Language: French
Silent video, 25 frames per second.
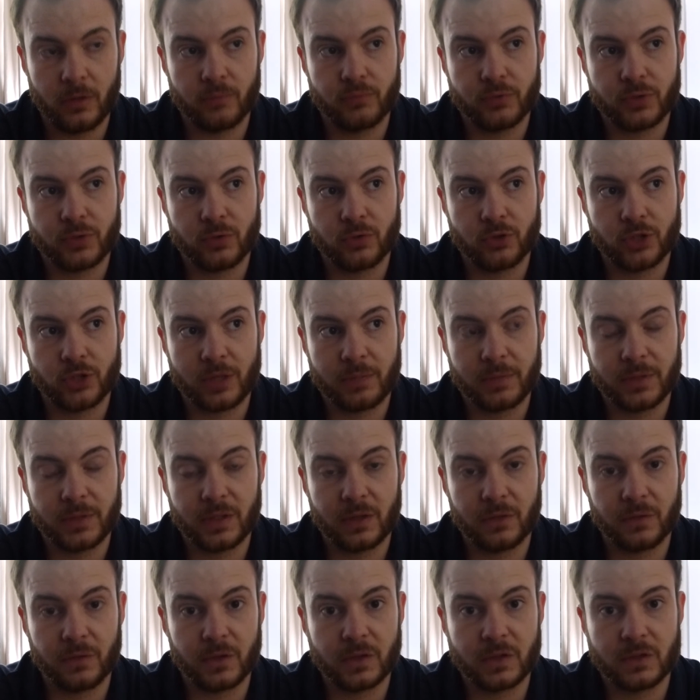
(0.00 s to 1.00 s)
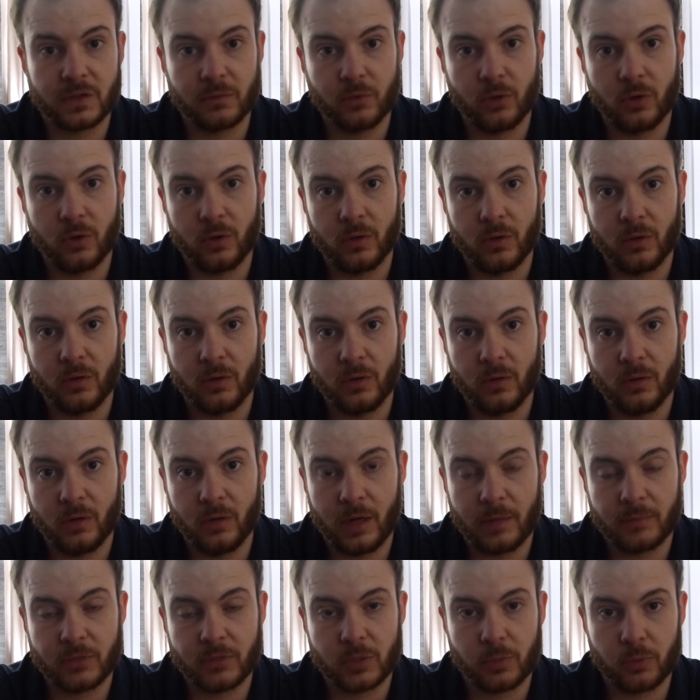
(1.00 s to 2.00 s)
puisque j'habite effectivement
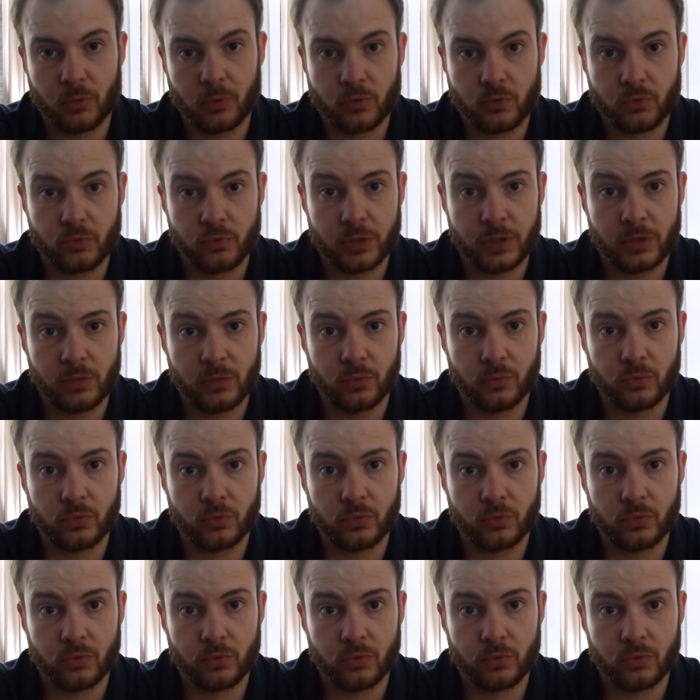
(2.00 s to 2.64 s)
un petit peu en dessous de Lyon,